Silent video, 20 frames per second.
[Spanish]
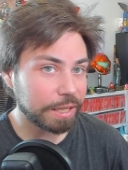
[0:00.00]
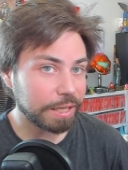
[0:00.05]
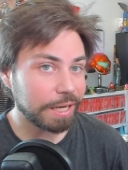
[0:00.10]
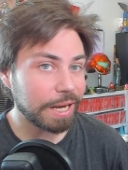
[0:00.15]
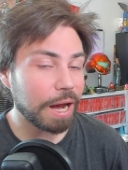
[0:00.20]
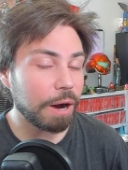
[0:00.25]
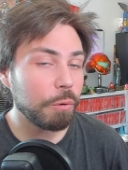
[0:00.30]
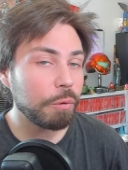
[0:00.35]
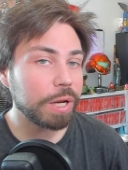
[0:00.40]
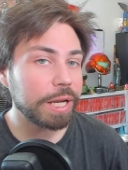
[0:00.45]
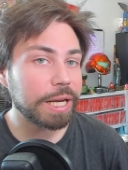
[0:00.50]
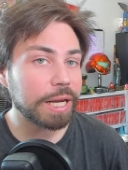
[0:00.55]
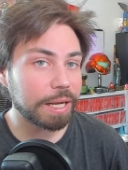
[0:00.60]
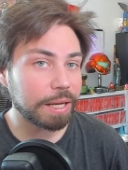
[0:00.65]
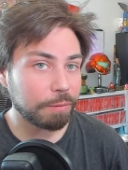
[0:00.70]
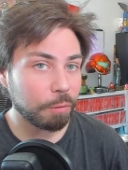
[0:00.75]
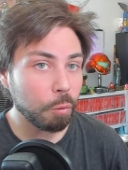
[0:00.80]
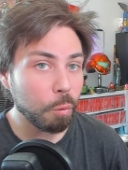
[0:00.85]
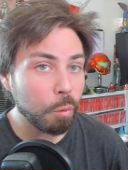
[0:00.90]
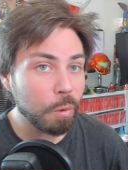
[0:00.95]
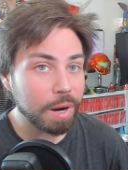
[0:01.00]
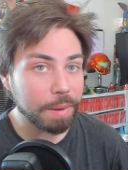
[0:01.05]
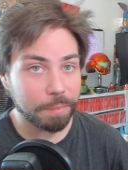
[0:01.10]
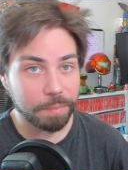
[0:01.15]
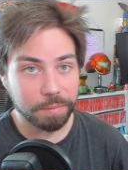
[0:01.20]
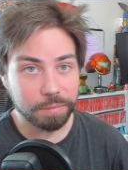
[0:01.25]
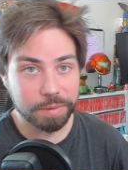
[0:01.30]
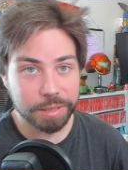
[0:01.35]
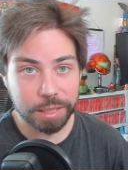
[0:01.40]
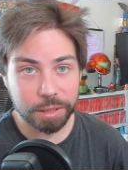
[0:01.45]
la única web
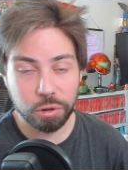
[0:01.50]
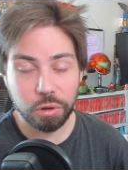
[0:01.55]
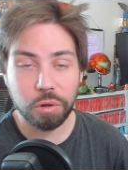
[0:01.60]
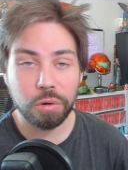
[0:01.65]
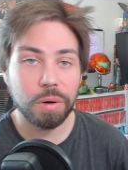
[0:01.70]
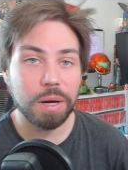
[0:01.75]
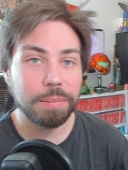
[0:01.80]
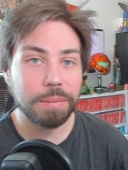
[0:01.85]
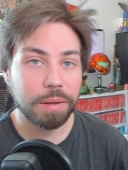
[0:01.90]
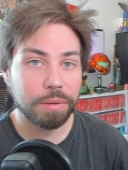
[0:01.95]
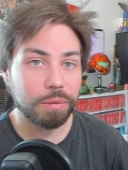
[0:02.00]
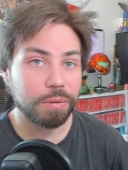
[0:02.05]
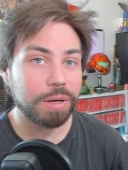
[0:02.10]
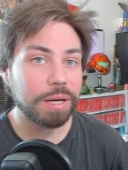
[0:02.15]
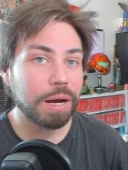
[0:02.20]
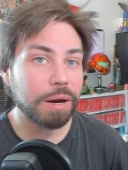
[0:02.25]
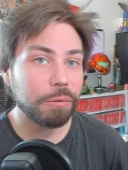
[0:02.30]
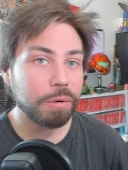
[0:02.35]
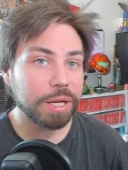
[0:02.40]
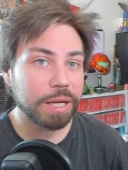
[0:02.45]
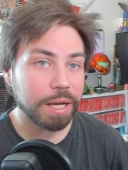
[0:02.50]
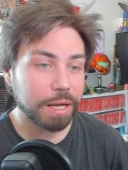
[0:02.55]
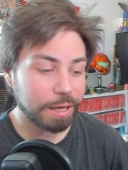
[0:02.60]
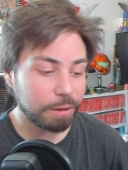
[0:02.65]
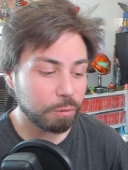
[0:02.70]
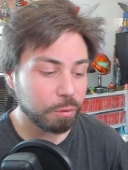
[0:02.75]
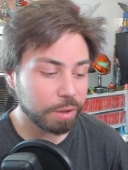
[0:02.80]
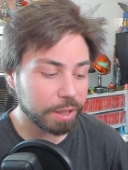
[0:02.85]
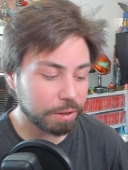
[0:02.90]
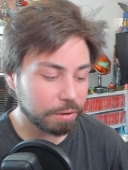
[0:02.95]
de todo Amazon, la única,
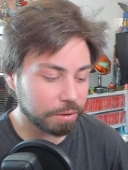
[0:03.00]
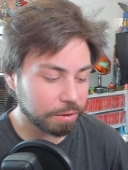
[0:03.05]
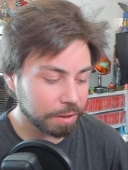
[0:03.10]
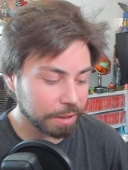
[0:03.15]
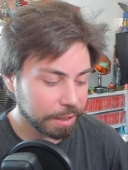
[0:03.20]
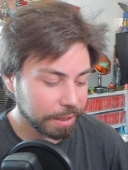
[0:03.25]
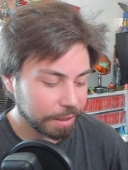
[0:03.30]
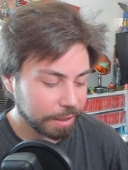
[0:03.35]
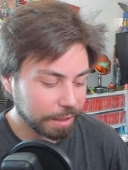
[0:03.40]
el único,